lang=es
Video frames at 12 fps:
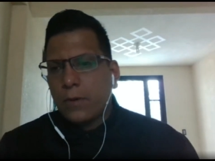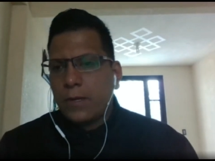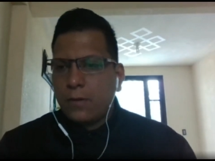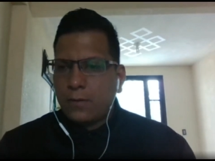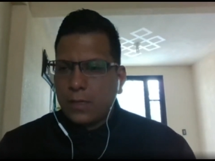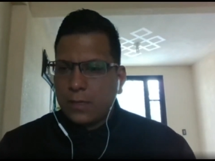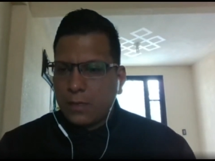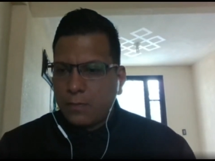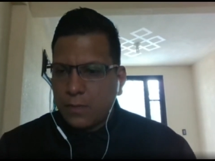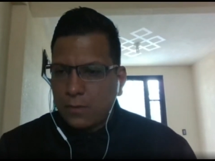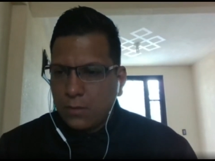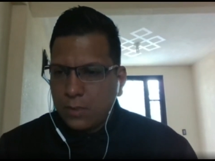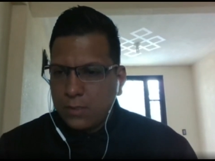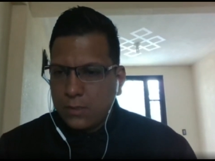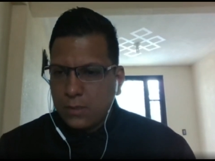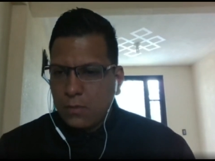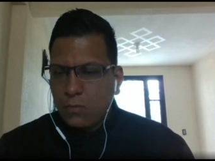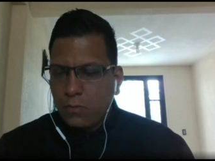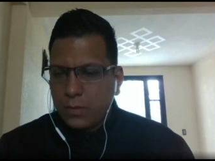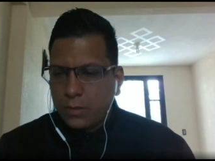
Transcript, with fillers: Bueno, de antemano les deseo un